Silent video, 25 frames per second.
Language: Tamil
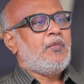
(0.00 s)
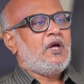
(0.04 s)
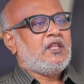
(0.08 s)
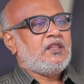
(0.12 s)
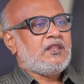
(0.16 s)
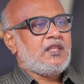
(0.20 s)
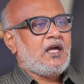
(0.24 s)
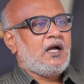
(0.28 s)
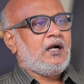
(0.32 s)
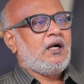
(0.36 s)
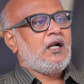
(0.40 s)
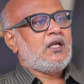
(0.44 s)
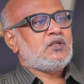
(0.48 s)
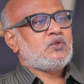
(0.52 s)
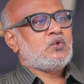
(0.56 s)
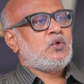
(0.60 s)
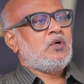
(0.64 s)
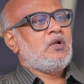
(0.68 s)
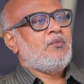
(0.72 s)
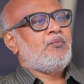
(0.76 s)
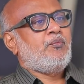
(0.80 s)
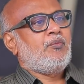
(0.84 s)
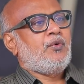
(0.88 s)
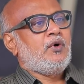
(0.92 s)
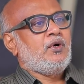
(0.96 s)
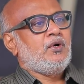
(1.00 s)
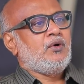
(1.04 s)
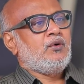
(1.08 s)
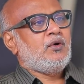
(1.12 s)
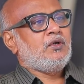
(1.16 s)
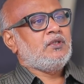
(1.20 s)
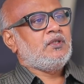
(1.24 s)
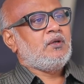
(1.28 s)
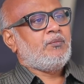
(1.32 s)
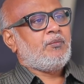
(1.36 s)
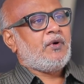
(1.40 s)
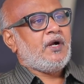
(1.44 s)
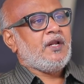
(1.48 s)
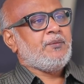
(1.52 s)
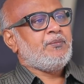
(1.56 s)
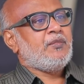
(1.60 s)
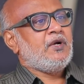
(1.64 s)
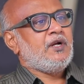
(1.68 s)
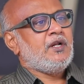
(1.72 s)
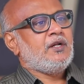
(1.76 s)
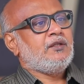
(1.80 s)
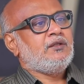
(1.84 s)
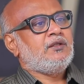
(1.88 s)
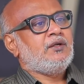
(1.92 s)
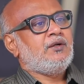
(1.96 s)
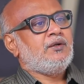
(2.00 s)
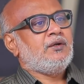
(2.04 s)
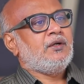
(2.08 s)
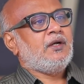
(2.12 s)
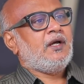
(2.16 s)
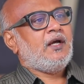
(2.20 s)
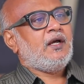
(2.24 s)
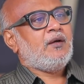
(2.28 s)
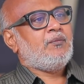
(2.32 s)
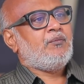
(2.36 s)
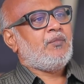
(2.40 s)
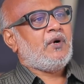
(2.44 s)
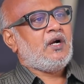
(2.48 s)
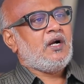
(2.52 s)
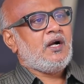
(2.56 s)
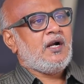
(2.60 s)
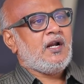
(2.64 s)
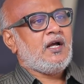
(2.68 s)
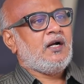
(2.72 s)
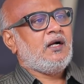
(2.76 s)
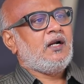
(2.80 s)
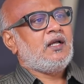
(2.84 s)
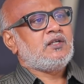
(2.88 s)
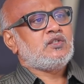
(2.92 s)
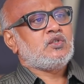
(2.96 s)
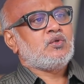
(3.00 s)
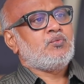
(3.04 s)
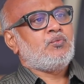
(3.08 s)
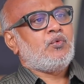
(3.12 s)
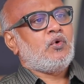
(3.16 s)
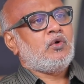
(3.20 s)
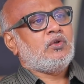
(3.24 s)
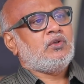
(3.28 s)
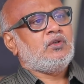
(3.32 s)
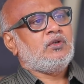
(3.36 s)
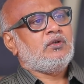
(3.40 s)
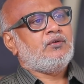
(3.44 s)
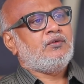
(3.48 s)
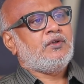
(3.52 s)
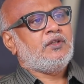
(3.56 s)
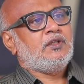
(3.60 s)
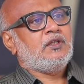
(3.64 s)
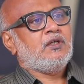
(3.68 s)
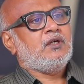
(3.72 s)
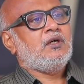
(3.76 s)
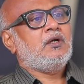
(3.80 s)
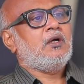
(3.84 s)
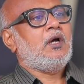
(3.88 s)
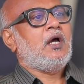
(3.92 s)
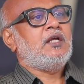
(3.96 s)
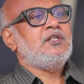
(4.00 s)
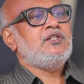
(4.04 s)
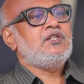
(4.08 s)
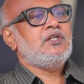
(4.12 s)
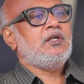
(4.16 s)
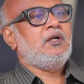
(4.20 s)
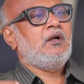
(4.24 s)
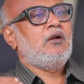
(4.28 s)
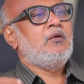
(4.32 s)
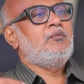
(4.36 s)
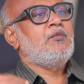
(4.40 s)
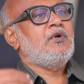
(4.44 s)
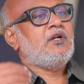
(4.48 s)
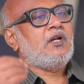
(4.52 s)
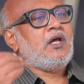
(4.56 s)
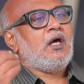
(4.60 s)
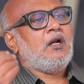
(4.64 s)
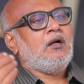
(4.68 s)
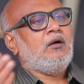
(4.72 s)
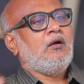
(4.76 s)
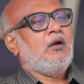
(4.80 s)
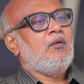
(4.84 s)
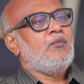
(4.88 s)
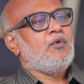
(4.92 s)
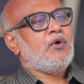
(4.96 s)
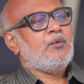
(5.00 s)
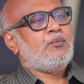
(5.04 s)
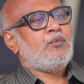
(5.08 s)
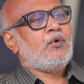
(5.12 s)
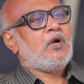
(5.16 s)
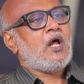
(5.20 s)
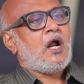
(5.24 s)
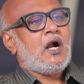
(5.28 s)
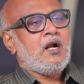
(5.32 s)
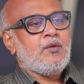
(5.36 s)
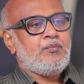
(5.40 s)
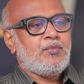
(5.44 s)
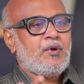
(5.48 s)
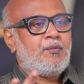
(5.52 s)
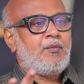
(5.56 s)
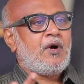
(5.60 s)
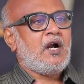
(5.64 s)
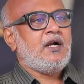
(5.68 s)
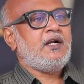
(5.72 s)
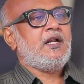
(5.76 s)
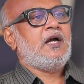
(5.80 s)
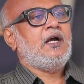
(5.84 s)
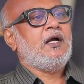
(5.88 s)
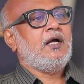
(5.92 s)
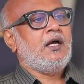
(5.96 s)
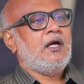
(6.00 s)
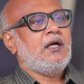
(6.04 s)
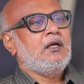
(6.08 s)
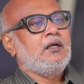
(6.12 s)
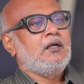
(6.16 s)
பத்தாம் கிளாஸோட பொன் குழந்தை படிப்பை நிறுத்திடுங்க பன்னெண்டாம் கிளாஸ்க்கு போகிறதுக்கு வந்து அஞ்சு கிலோமீட்டர் ஆறு கிலோமீட்டர் போனால் அனுப்ப மாட்டாங்க